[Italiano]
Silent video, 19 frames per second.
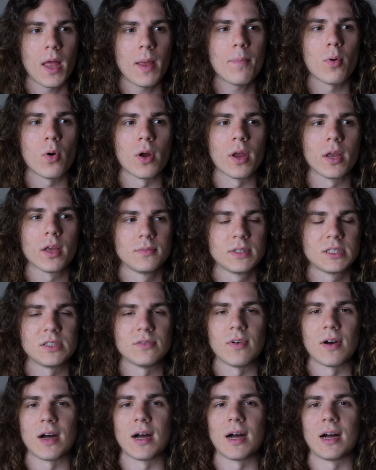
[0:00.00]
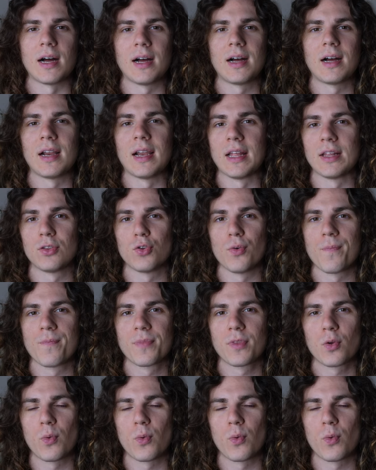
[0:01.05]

e poi si va a letto.